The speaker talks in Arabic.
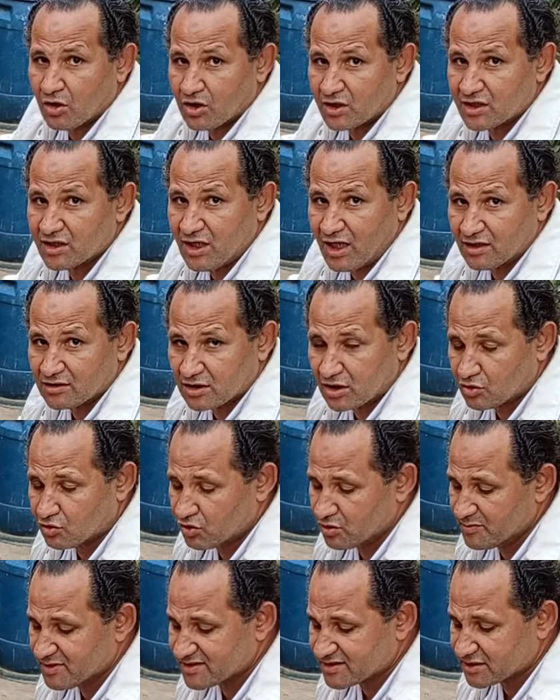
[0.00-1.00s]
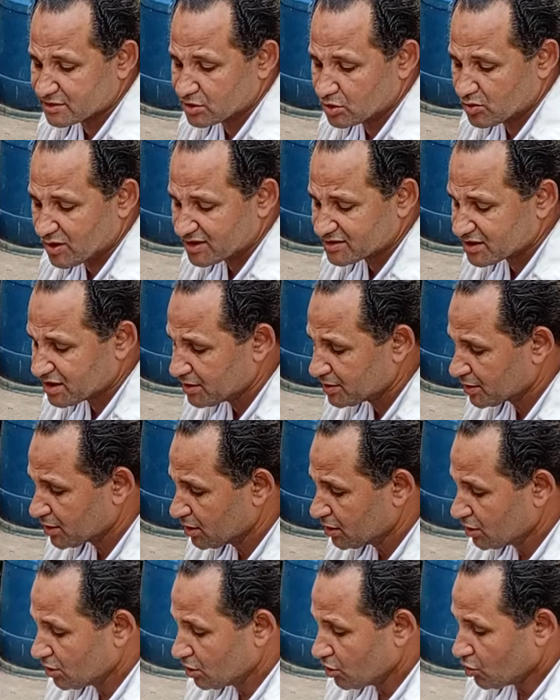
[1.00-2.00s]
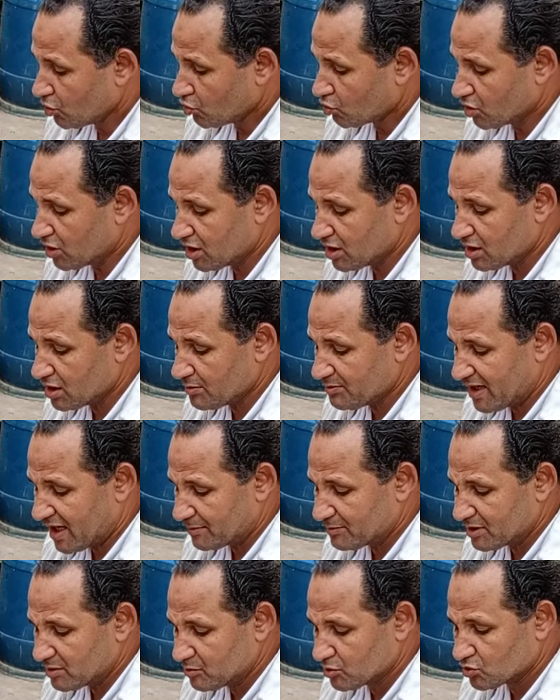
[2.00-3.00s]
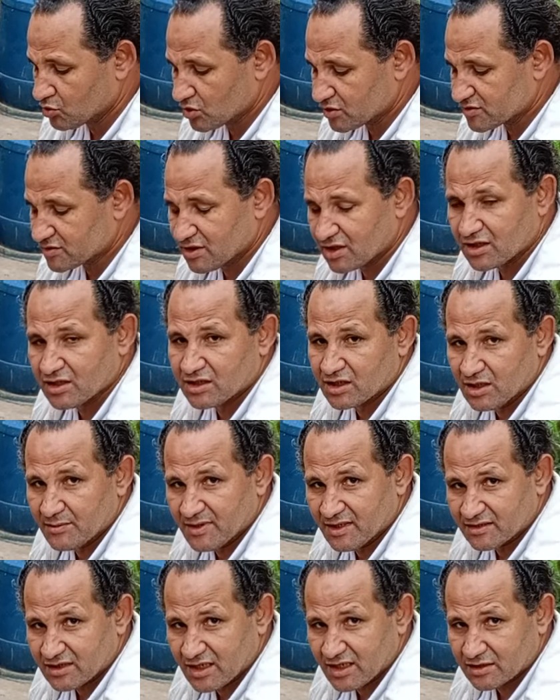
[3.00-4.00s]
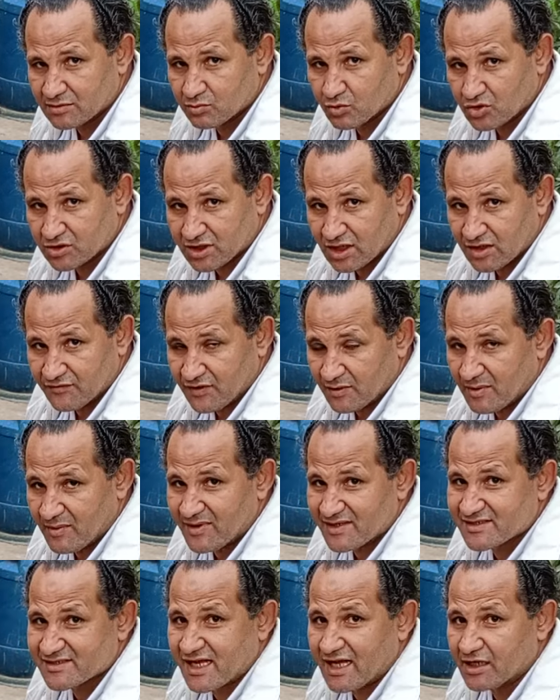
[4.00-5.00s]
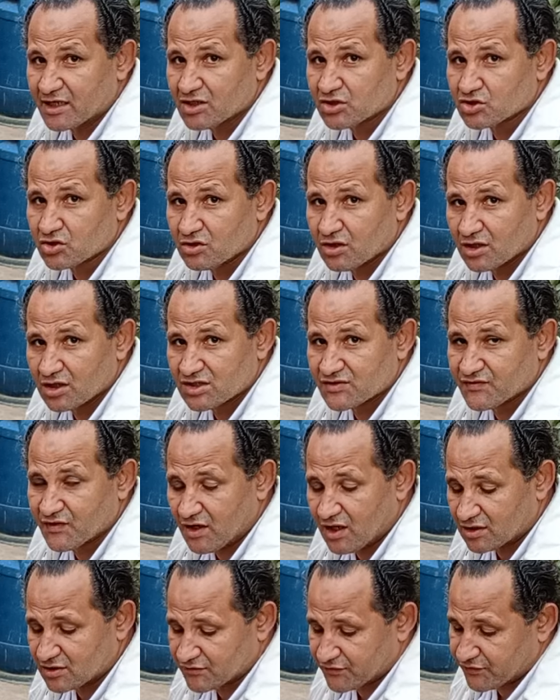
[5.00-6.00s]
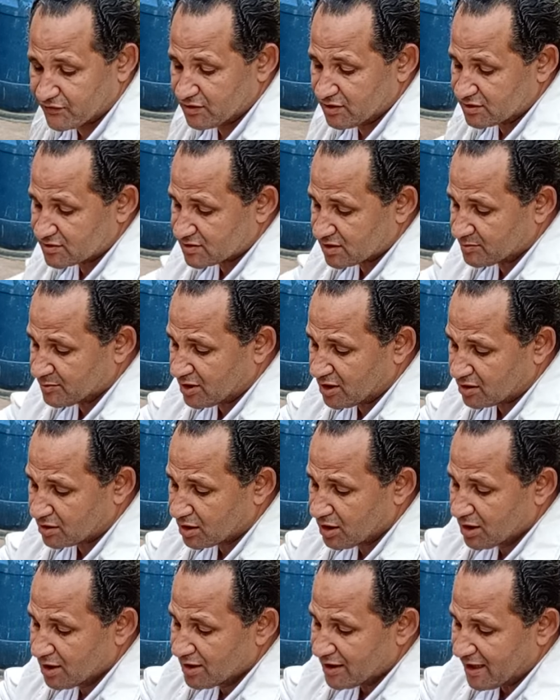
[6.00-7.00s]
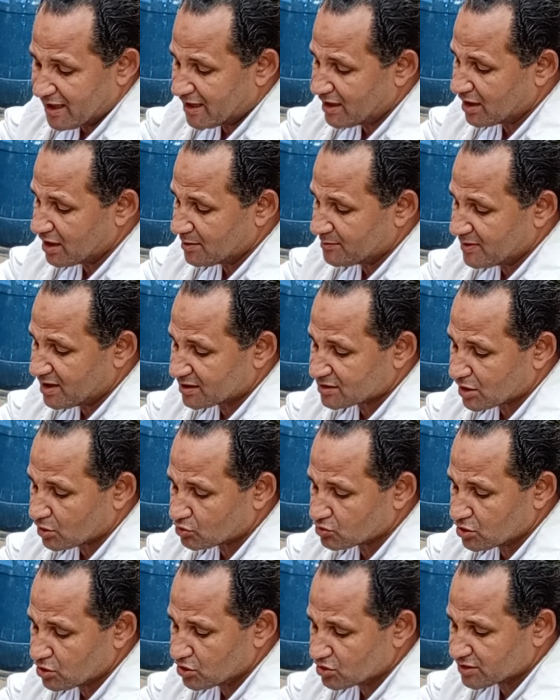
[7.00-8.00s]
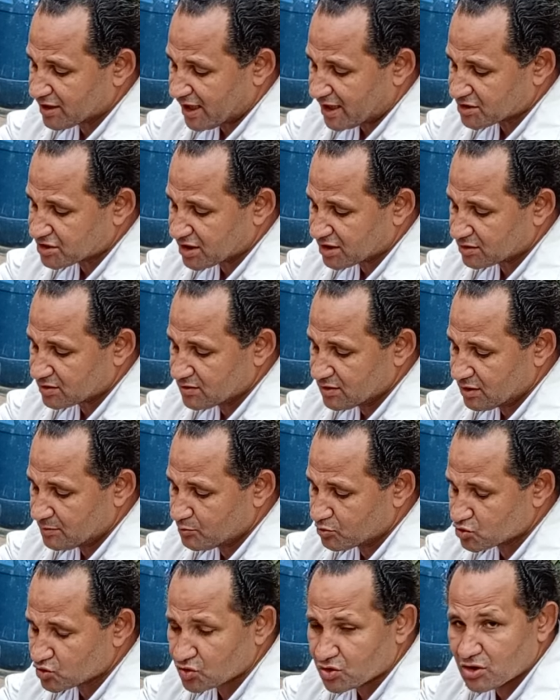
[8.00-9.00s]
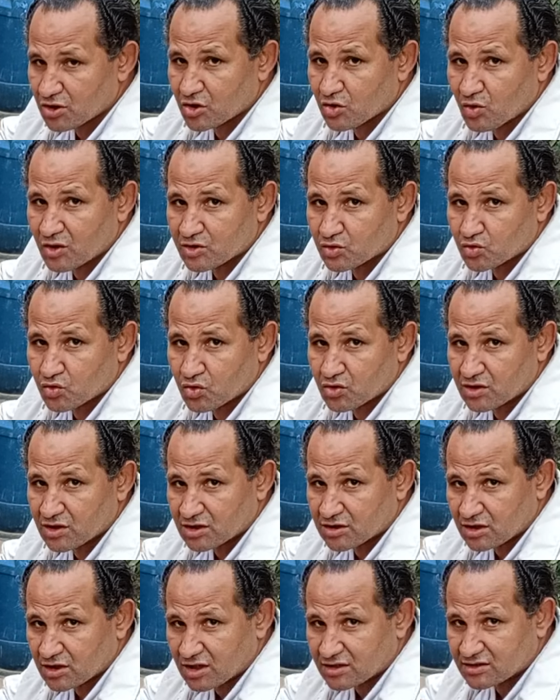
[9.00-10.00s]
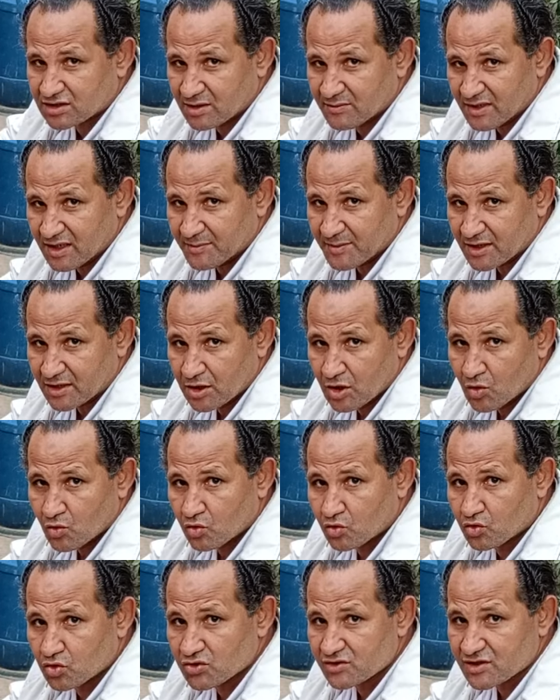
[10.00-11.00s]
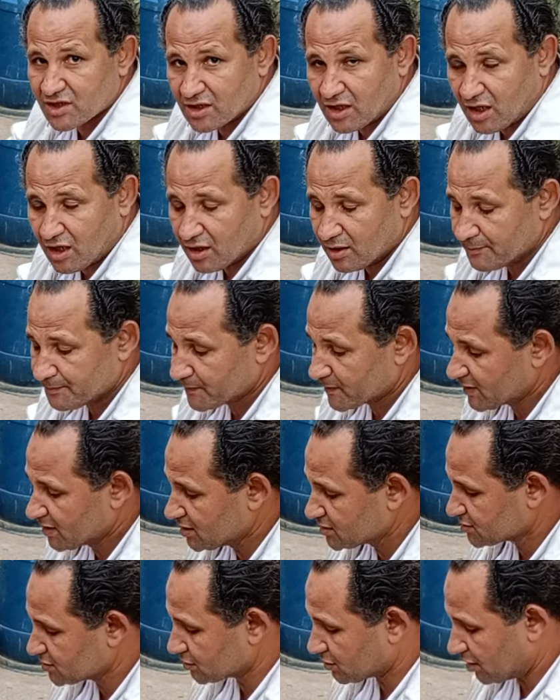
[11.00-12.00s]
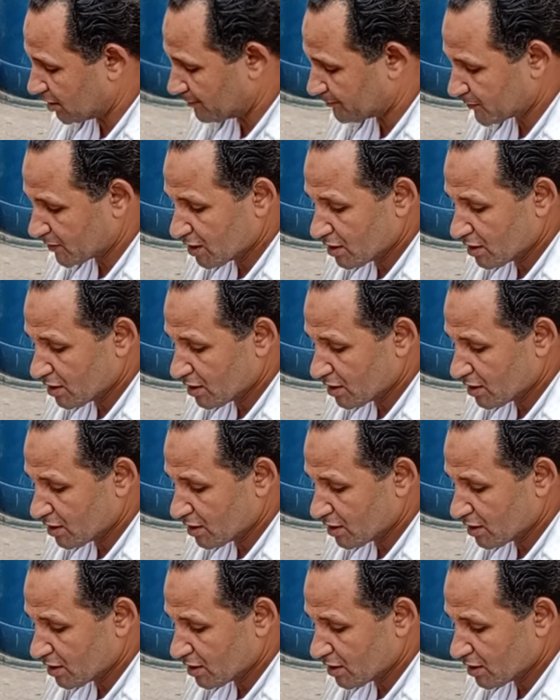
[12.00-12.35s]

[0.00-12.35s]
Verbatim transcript: واوريه لحضراتكم البذر دلوقتي وبعمل منه اكسار لنباتات مختلفه ما بستعجلش خالص في قطف الثمار الا ما تاخد اللون ده عشان البذور اللي جوه تكون نضجت تماما تكون صالحه للزراعه